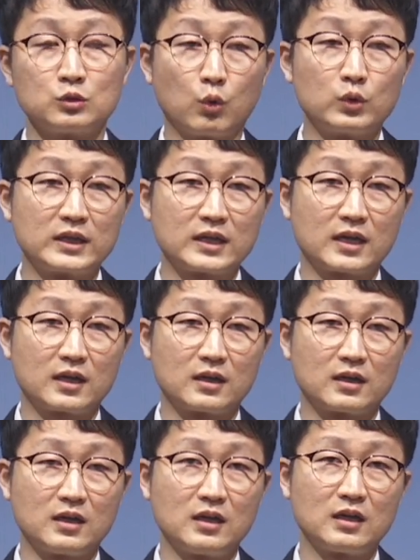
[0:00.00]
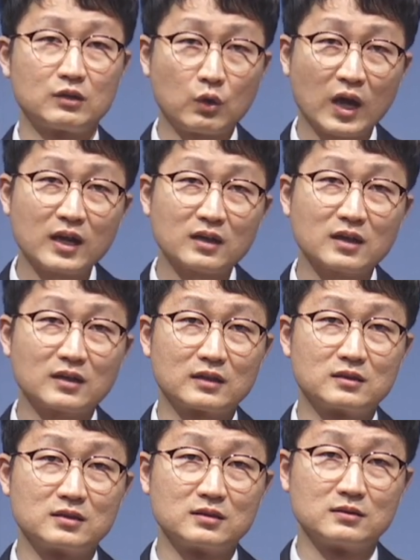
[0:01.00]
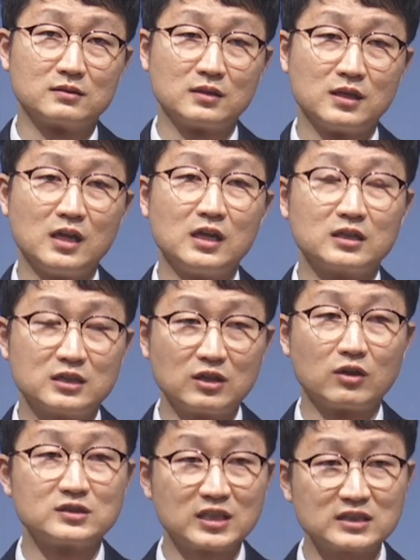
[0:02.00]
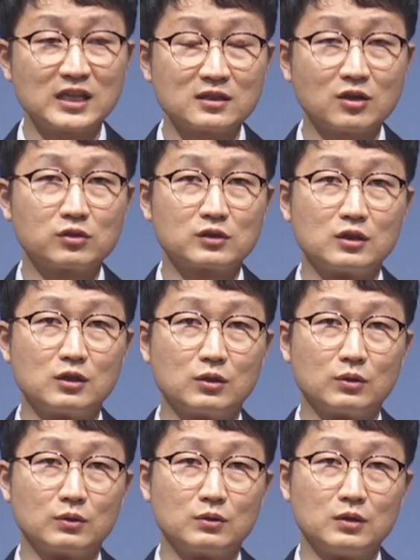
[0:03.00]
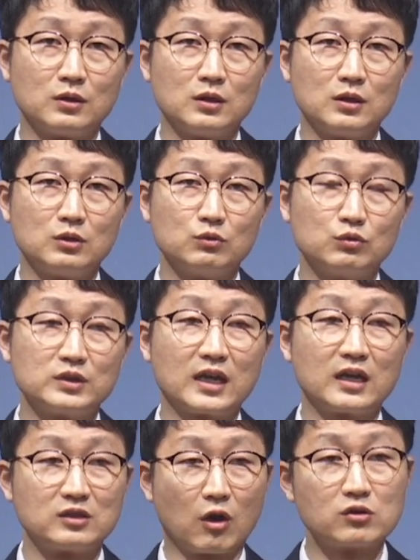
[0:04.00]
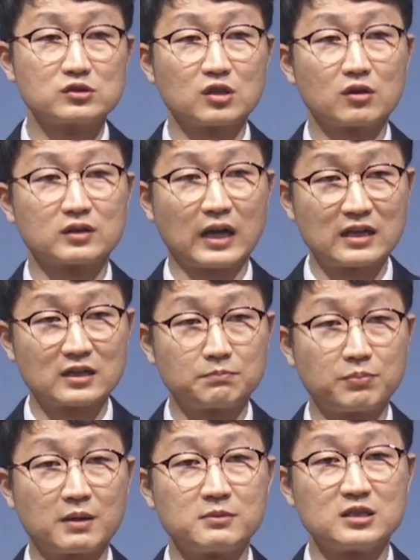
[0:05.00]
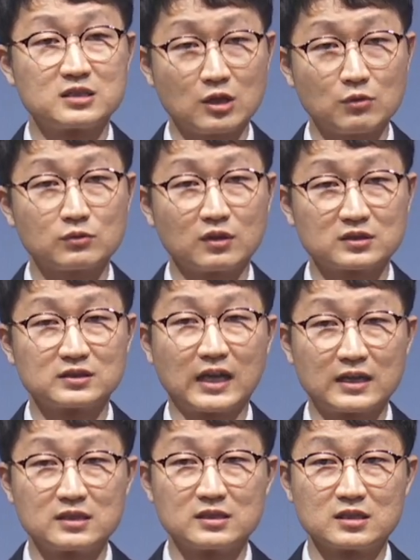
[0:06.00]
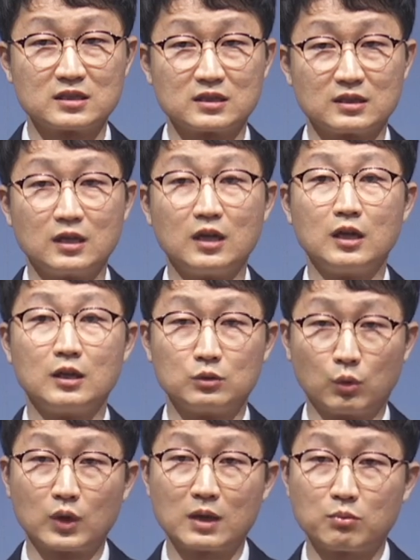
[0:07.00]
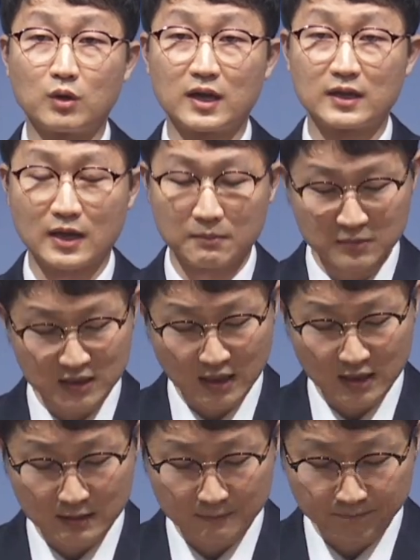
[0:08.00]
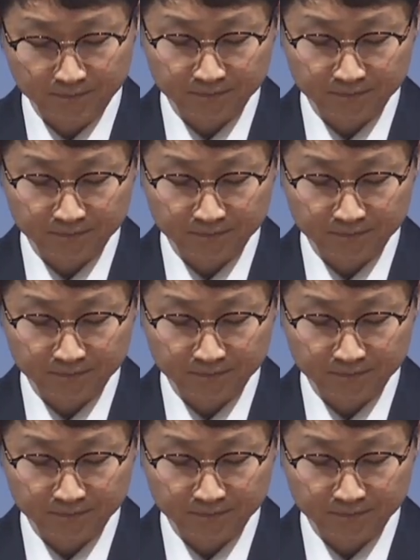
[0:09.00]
돈이나 쾌락과 같은 그런 세상 것들로 우리의 영적 갈급함을 채운 것은 아닌지 돌아보아야 합니다.